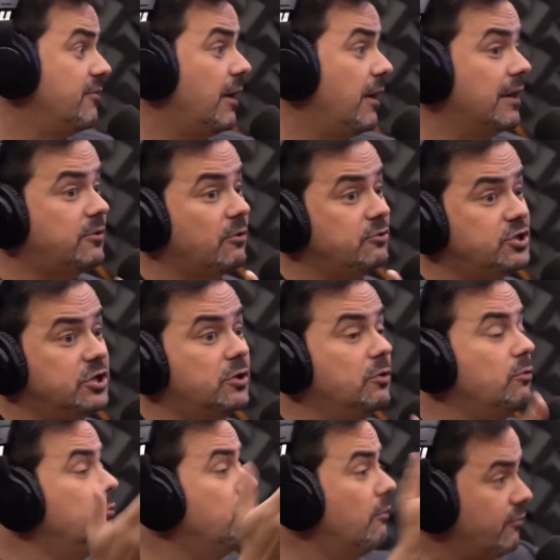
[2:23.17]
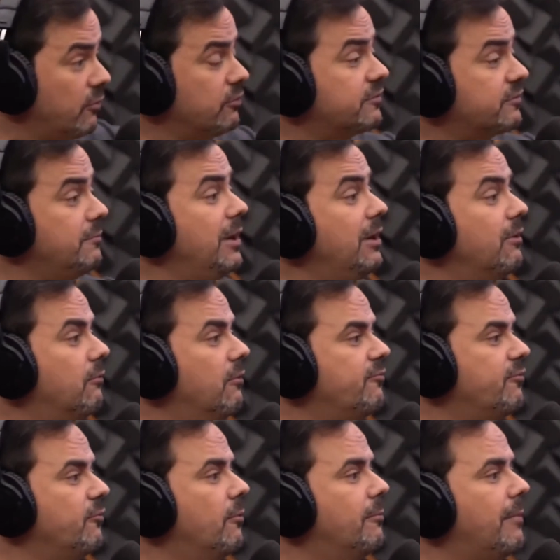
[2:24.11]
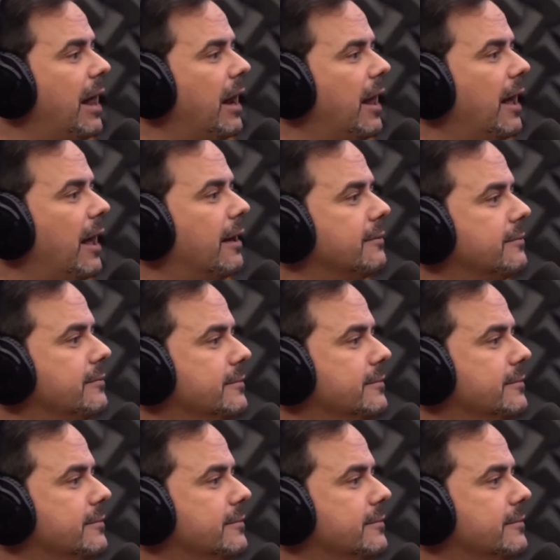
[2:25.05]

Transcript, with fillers: até o dia que o Alvorusco me ligou e falou: Mala,